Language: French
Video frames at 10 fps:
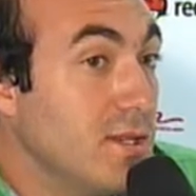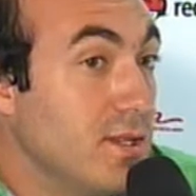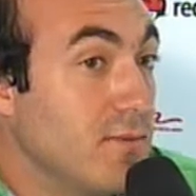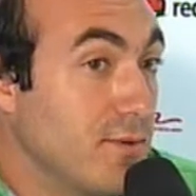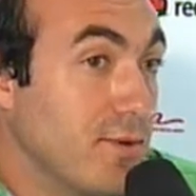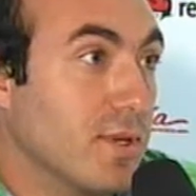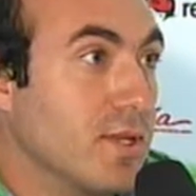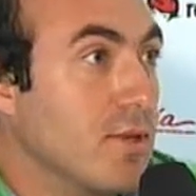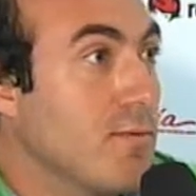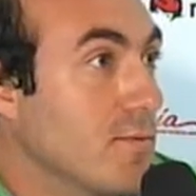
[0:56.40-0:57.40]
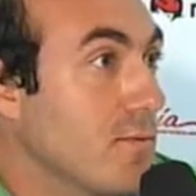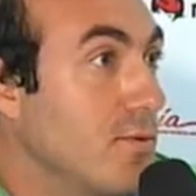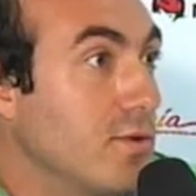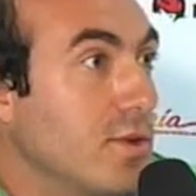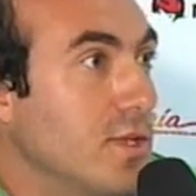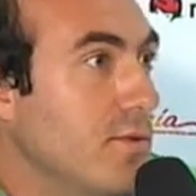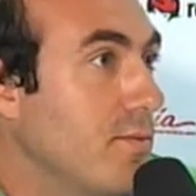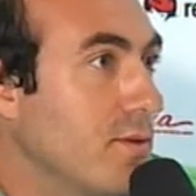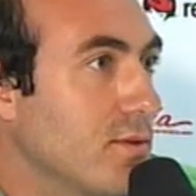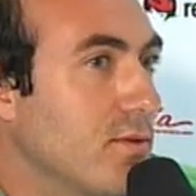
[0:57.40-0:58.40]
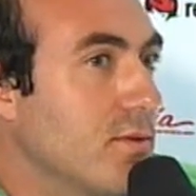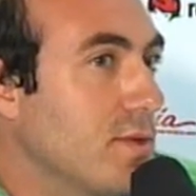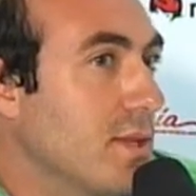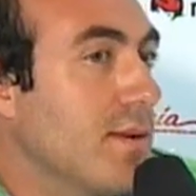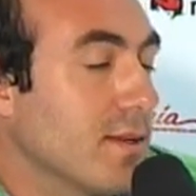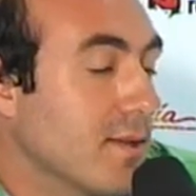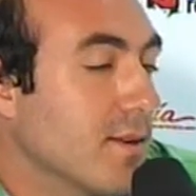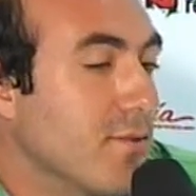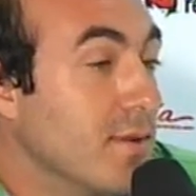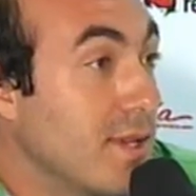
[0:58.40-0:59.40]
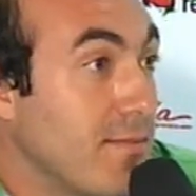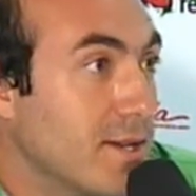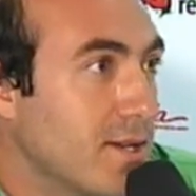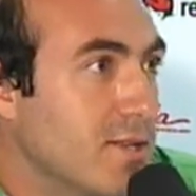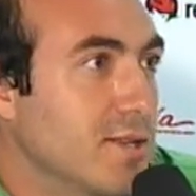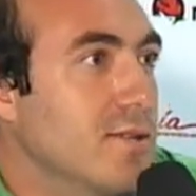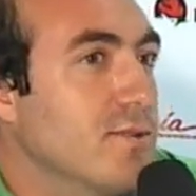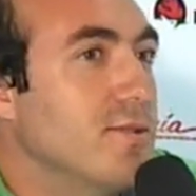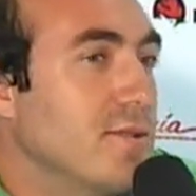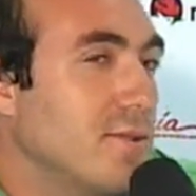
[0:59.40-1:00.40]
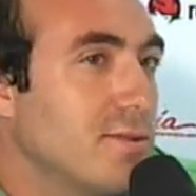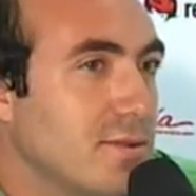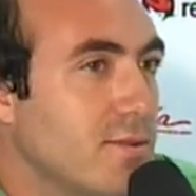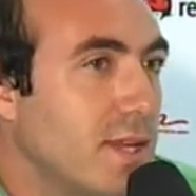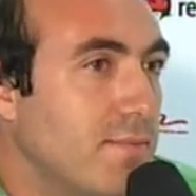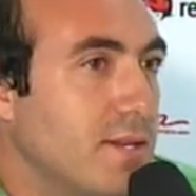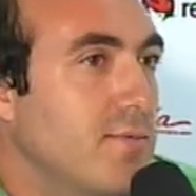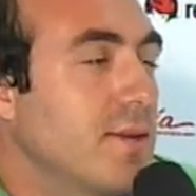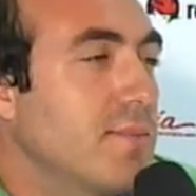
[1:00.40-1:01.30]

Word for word: est dispo sur GitHub, donc tout le code est open source. Ça, commence à marcher, j'ai quelque chose, euh, une appli web